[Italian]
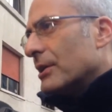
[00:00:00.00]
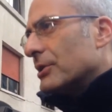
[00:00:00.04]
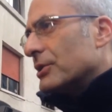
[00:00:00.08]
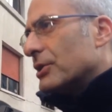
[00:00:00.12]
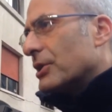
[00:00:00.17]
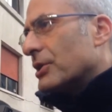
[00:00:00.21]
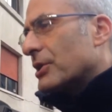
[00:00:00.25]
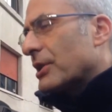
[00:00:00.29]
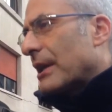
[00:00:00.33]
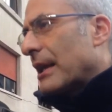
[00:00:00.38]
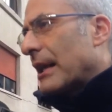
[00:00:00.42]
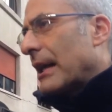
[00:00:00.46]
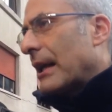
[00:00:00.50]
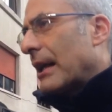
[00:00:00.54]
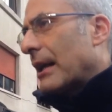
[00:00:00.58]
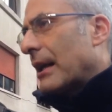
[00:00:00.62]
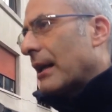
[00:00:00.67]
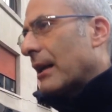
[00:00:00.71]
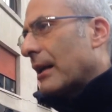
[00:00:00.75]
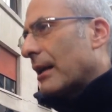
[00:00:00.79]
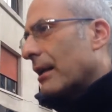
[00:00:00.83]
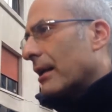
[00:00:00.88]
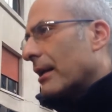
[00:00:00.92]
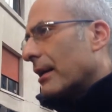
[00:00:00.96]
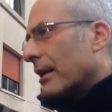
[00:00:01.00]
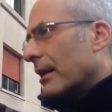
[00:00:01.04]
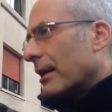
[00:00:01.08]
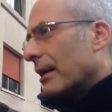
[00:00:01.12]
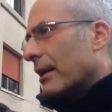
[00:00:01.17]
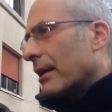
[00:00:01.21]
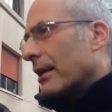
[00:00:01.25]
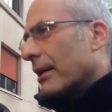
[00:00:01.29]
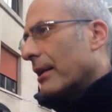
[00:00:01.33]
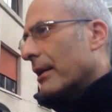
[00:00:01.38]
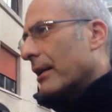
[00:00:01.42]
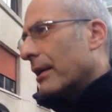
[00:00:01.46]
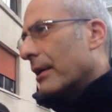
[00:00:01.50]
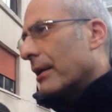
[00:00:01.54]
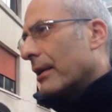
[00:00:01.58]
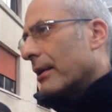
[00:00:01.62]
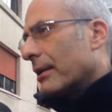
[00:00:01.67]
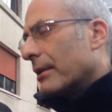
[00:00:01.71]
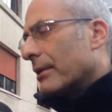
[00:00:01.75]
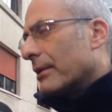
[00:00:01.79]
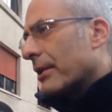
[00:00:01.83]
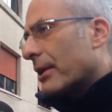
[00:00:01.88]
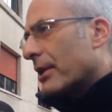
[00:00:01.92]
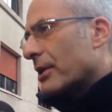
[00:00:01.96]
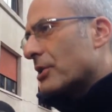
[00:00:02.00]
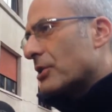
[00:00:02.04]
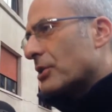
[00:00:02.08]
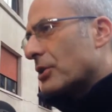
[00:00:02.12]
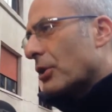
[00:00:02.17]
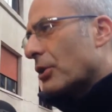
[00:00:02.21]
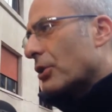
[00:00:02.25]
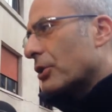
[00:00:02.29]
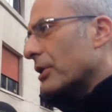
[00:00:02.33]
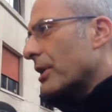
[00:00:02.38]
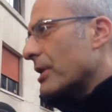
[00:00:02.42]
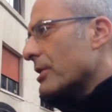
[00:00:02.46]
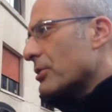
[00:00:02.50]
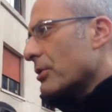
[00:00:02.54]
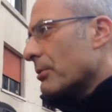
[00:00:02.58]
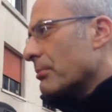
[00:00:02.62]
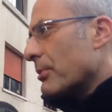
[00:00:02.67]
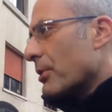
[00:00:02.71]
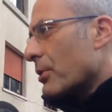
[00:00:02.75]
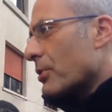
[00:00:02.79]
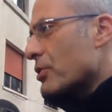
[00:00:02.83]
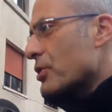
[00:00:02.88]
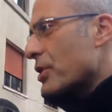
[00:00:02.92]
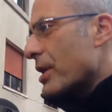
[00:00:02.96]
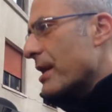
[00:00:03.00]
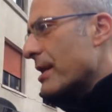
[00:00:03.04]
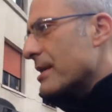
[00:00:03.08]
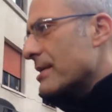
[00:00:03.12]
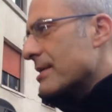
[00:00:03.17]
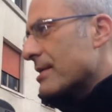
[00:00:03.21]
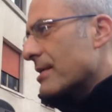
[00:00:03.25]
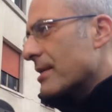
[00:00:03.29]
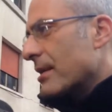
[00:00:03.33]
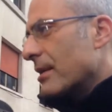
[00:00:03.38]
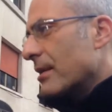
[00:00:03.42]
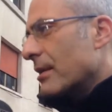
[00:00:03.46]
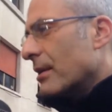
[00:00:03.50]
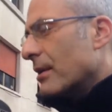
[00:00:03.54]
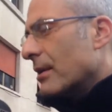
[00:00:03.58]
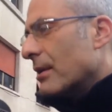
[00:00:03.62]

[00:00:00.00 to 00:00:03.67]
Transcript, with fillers: ci sarà eh, il ristoro delle somme urgenze.